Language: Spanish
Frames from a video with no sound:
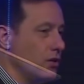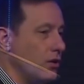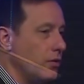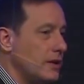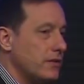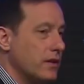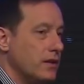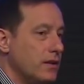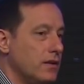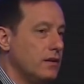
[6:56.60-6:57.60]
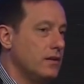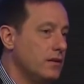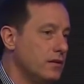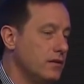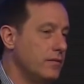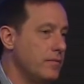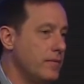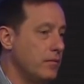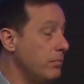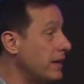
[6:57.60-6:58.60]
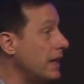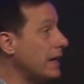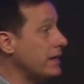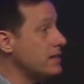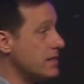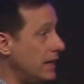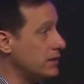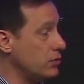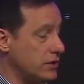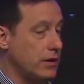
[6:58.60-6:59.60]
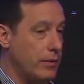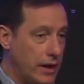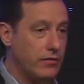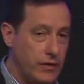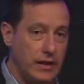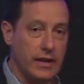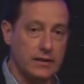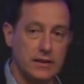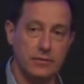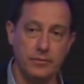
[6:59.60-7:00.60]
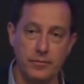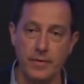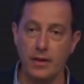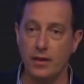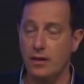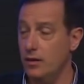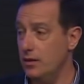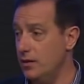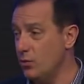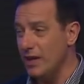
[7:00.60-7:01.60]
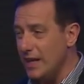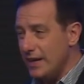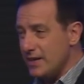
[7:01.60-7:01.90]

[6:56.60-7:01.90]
de jóvenes. Vaya a la calle Salta y usted va a ver vida allí. ¿Y ¿Cuál es la